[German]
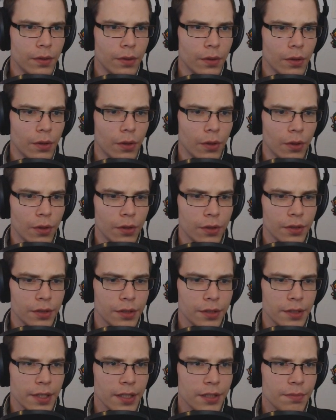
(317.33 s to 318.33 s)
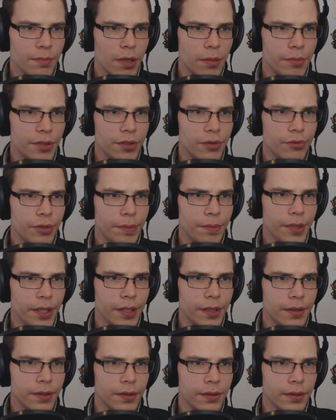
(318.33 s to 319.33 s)
Und das mal bitte
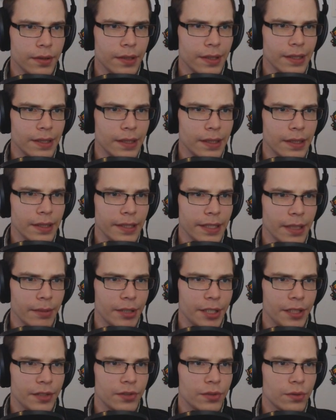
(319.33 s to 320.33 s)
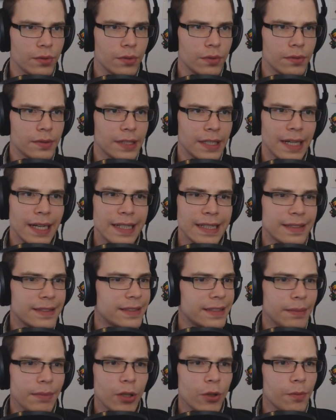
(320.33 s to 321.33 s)
repeaten. Ja, aber nicht so. Ach, das ist
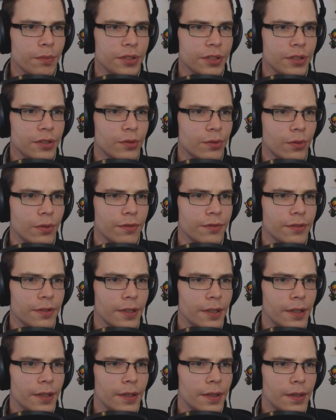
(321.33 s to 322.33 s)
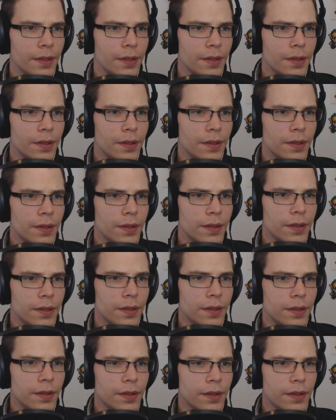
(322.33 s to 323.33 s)
immer noch ein bisschen doof.
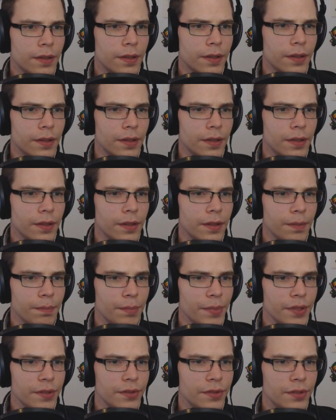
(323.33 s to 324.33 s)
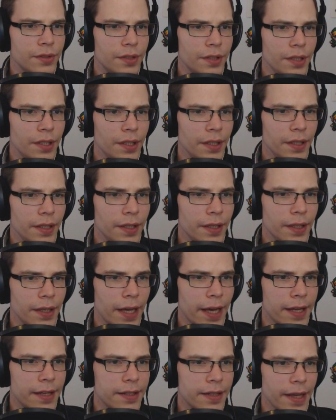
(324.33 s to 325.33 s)
Äh, bis die
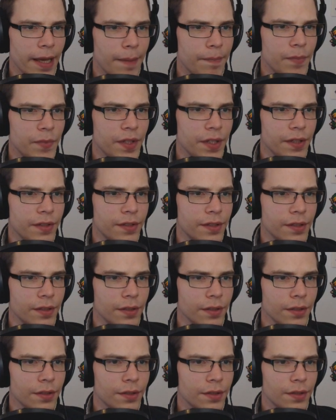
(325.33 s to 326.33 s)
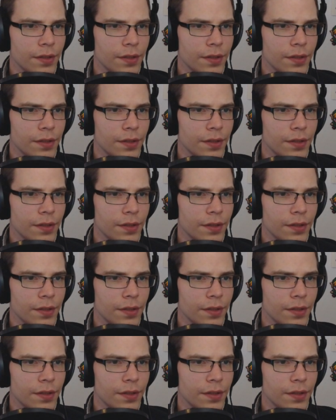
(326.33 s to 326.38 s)
Hände empty sind.